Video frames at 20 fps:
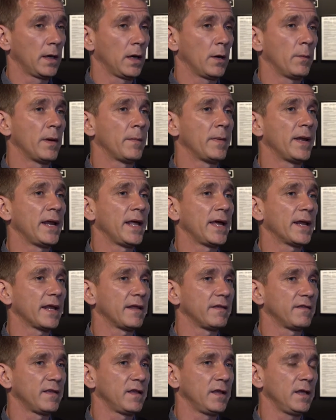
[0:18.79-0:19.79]
É uma maneira,
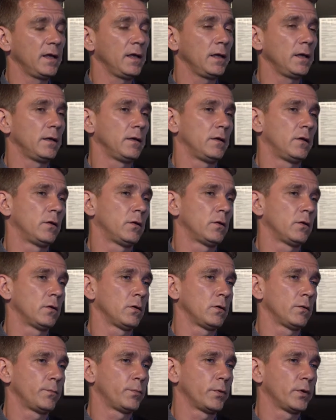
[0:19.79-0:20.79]
assim,
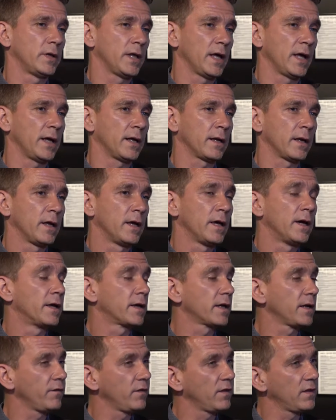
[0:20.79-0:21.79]
de poder
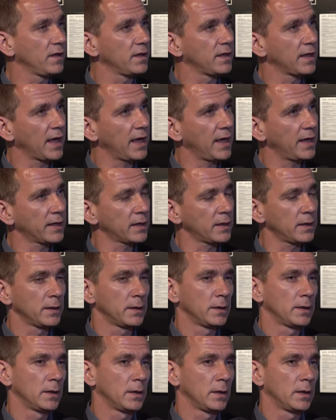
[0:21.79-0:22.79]
revisitar,
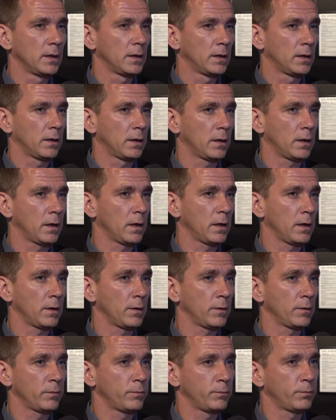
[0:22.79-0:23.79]

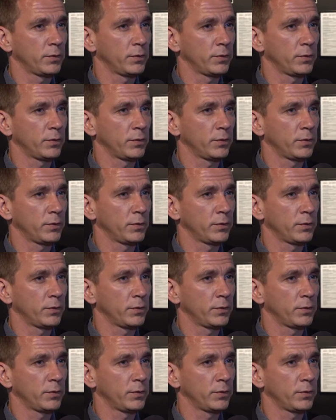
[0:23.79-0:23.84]
uh,